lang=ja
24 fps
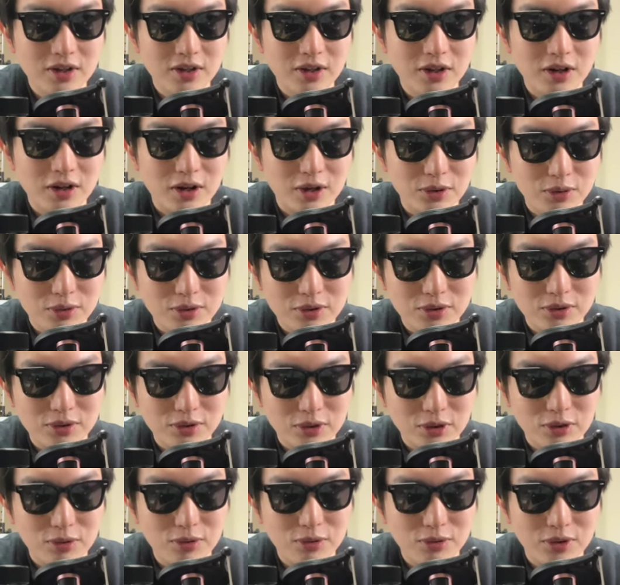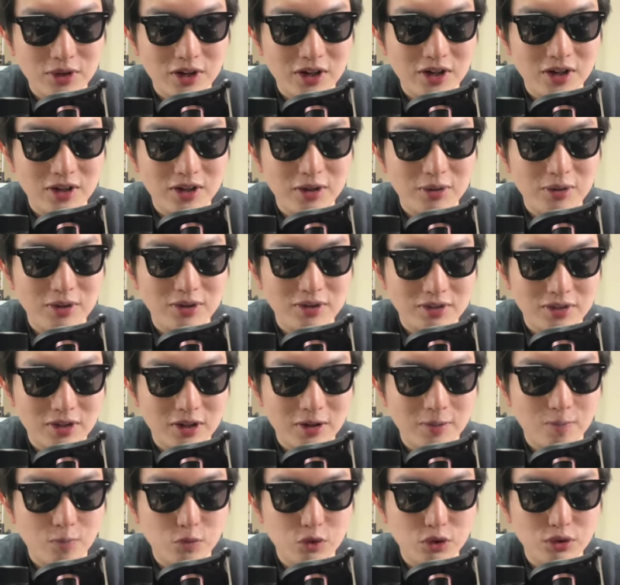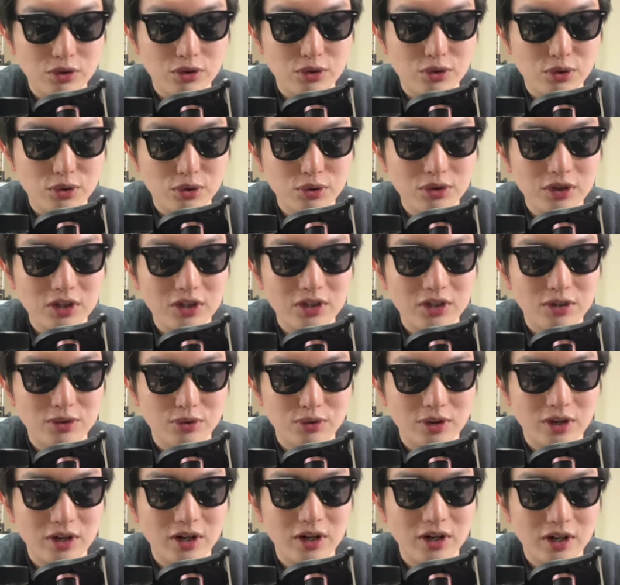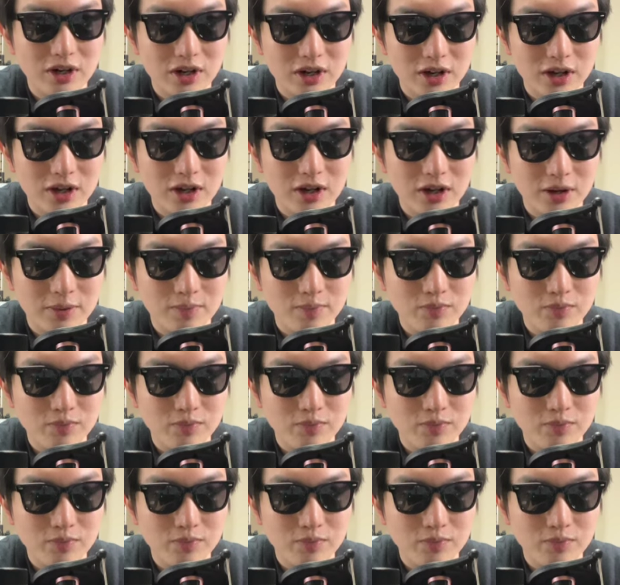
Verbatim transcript: あのこの唐揚げはですね特に黒ニンニクの唐揚げが